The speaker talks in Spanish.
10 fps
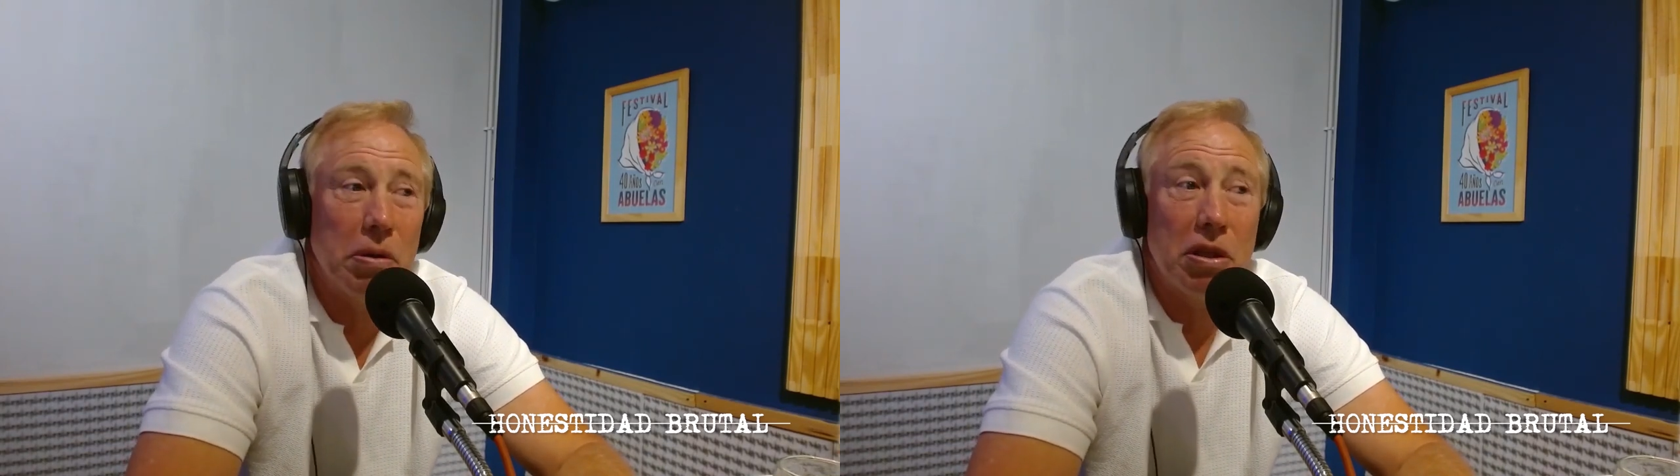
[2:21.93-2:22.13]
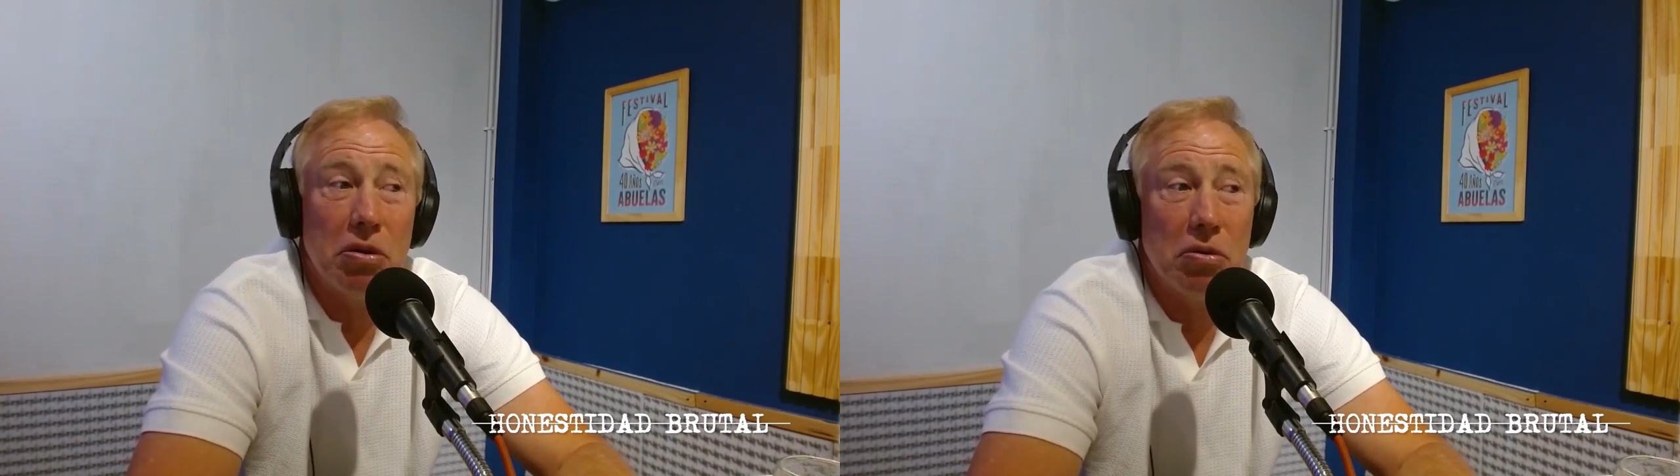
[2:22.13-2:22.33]

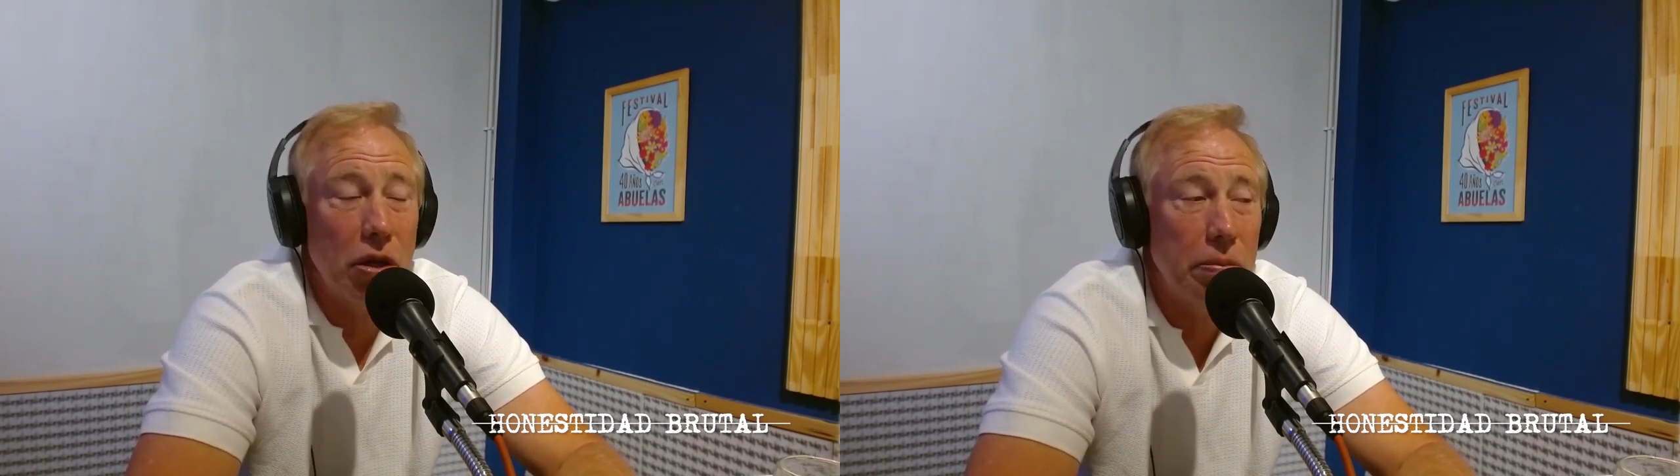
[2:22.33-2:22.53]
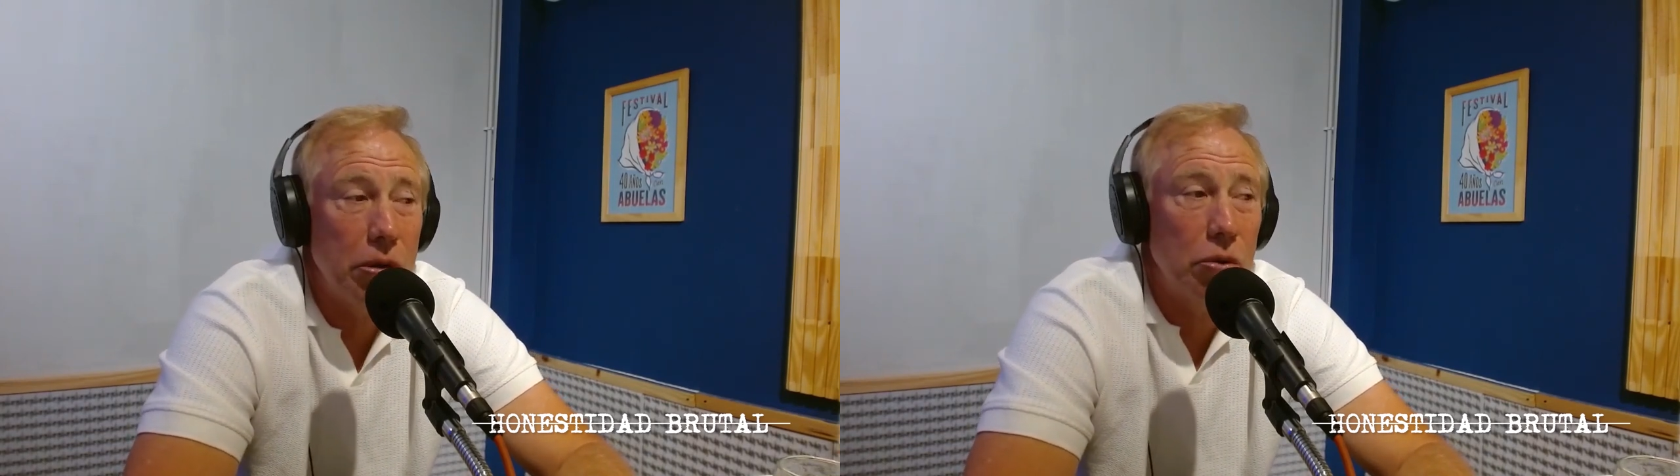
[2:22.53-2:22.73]
pasaron
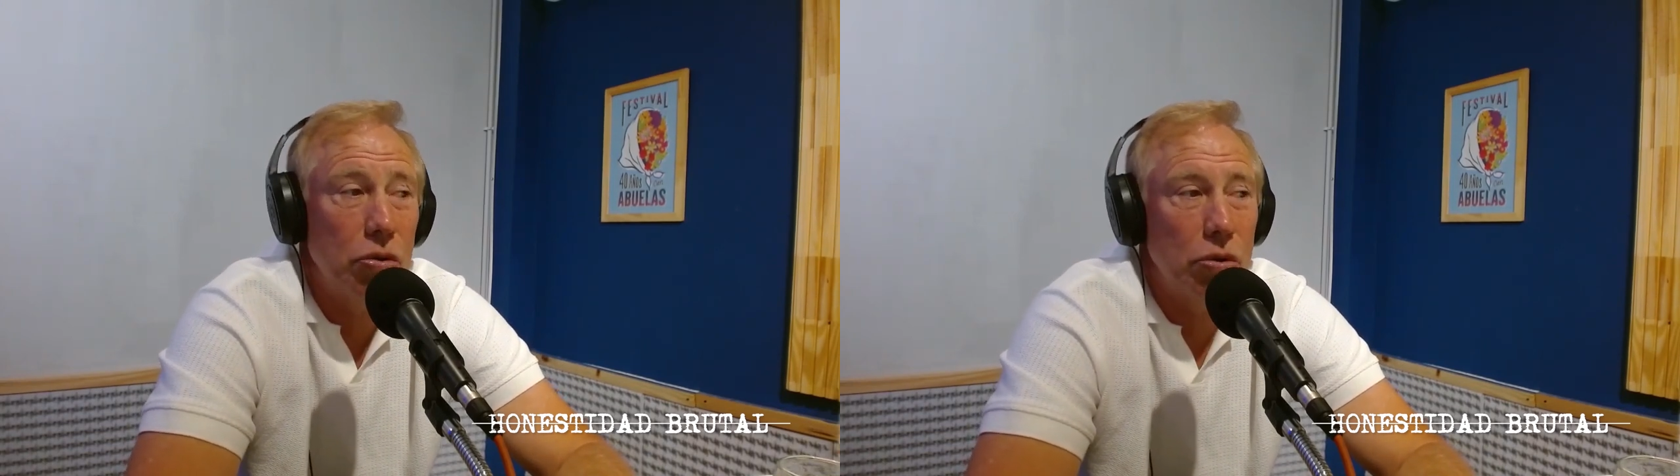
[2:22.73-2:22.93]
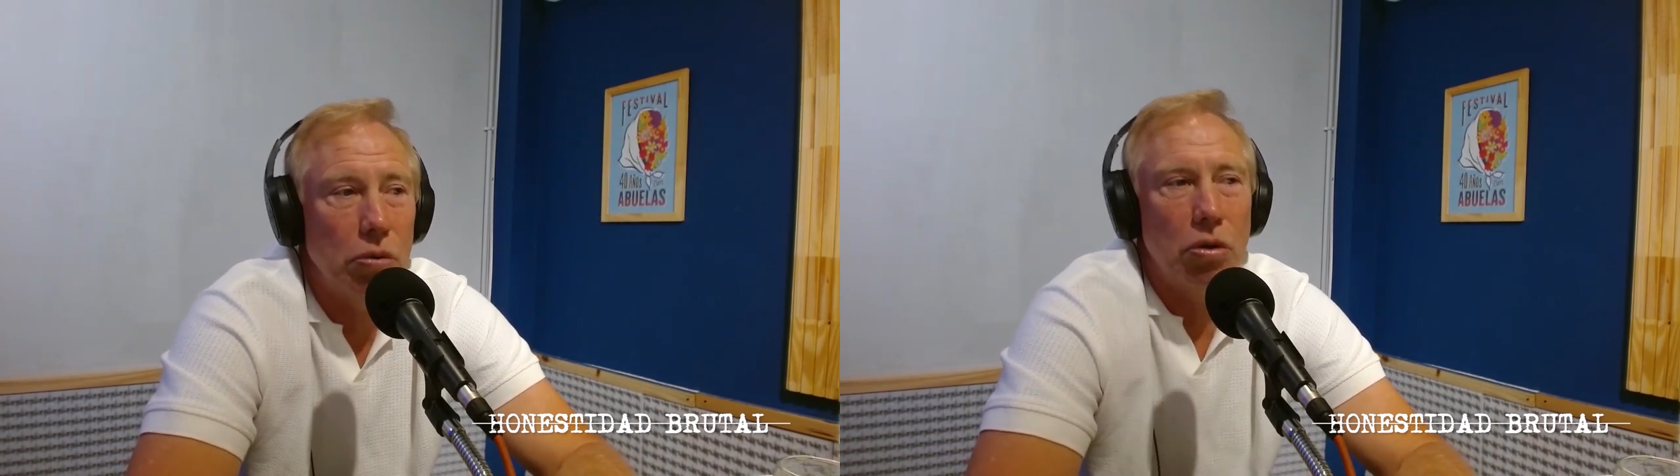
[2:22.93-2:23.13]
diez
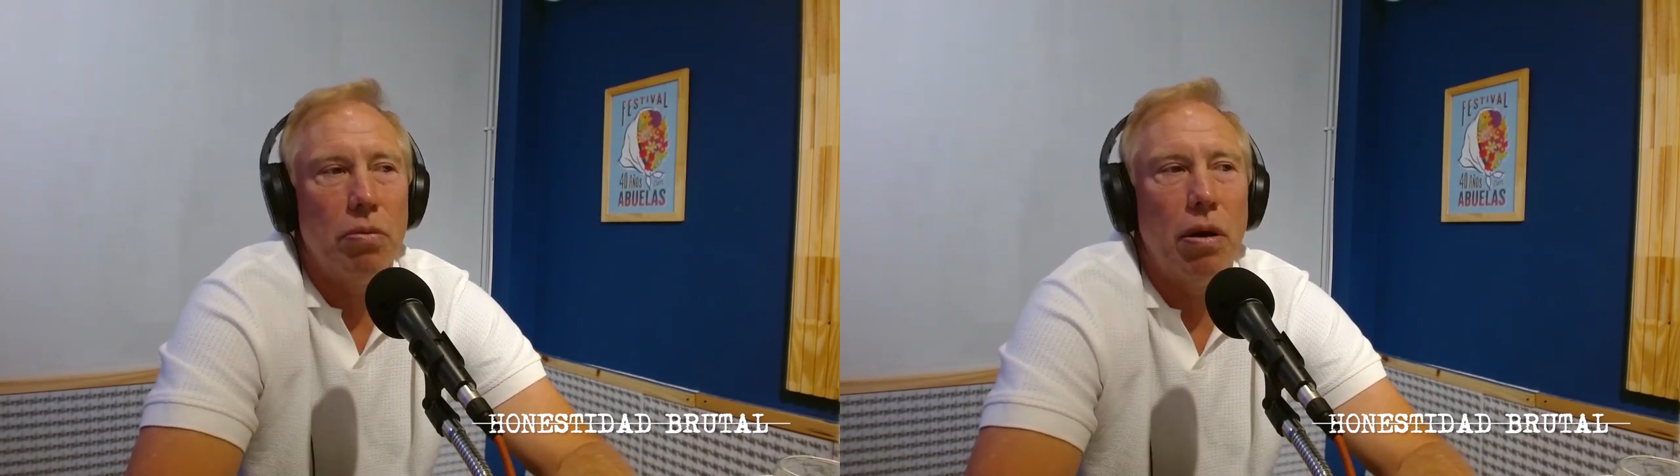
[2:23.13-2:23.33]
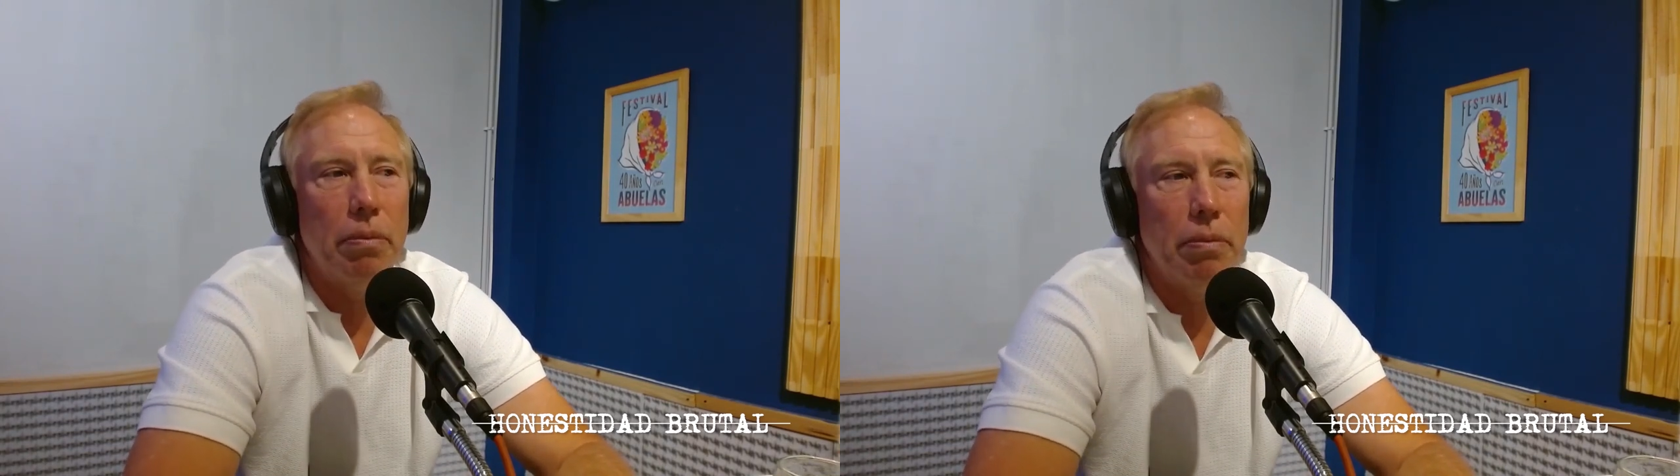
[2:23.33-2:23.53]
minutos y vos
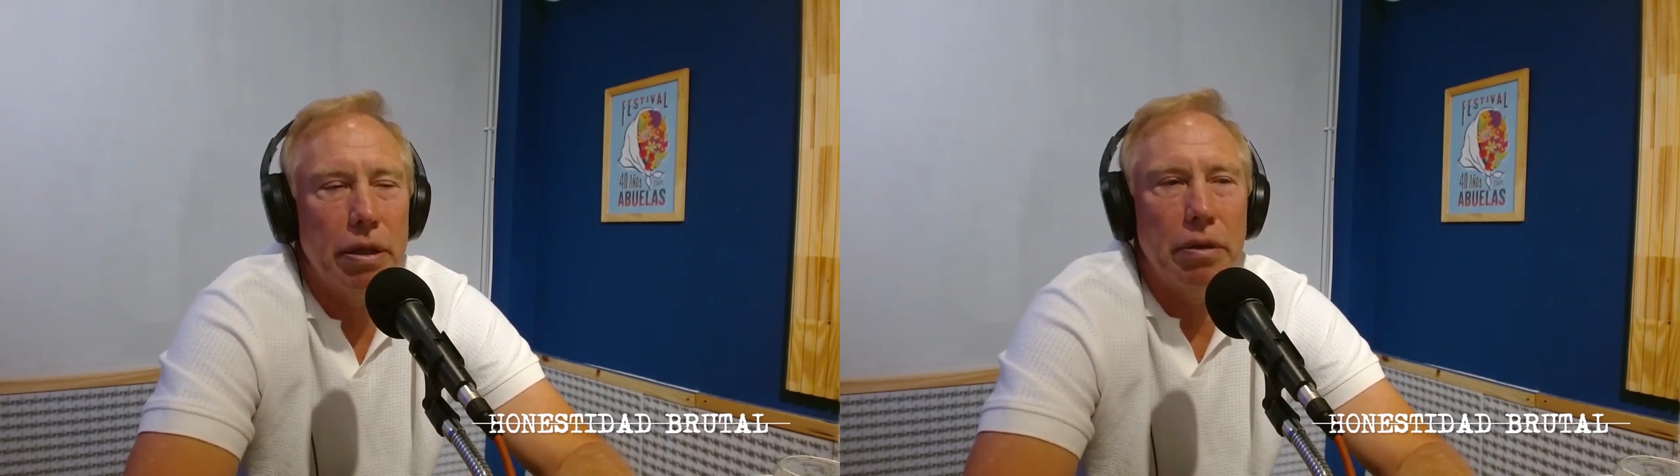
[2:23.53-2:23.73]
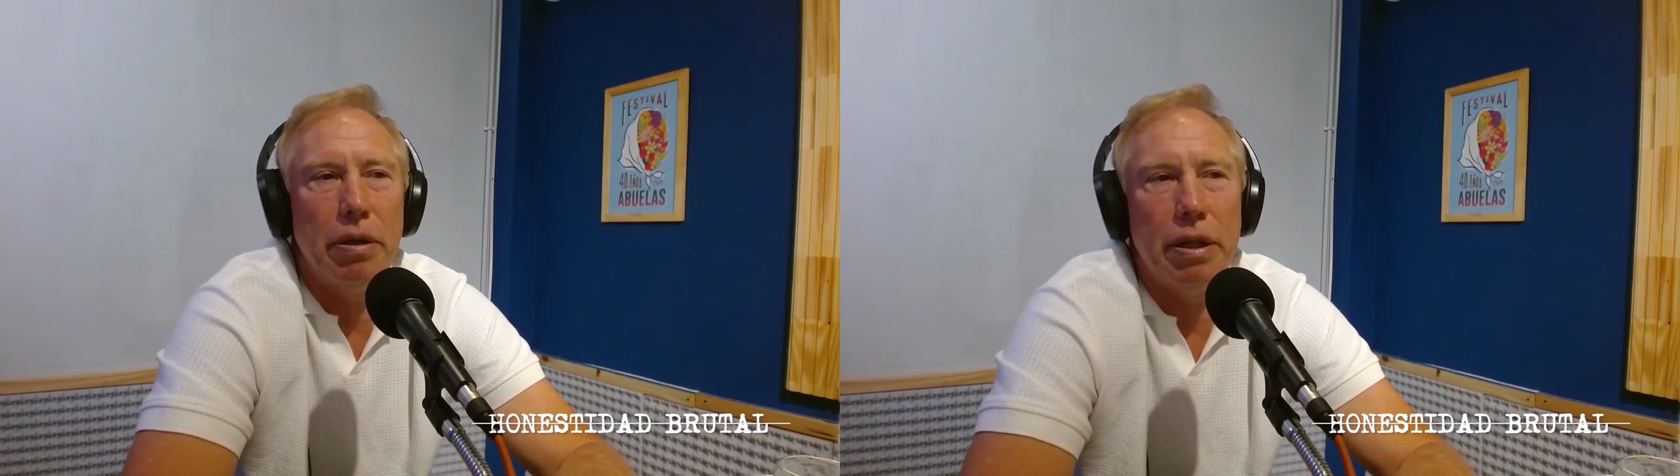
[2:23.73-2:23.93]

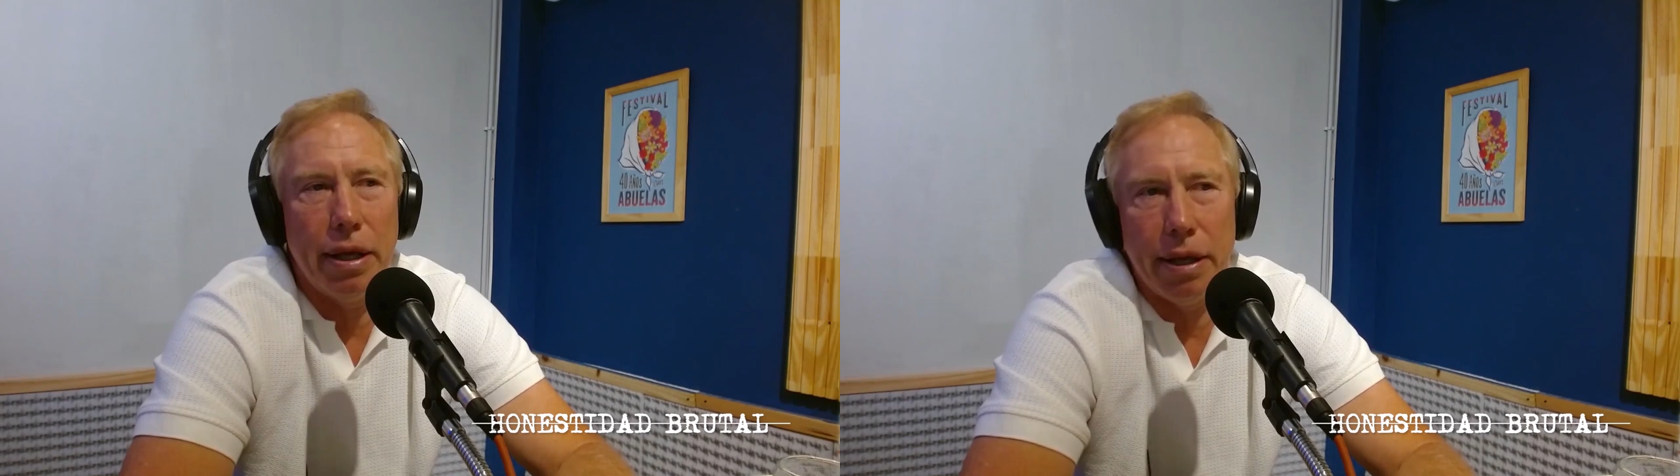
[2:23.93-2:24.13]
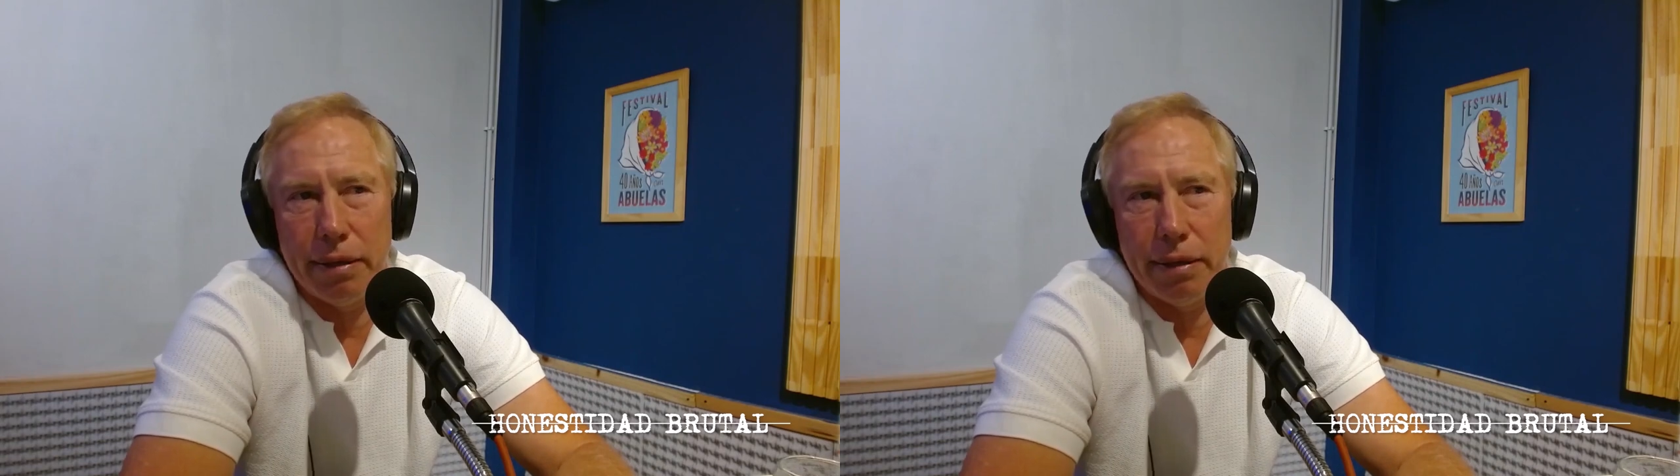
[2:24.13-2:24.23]
normalmente, viste,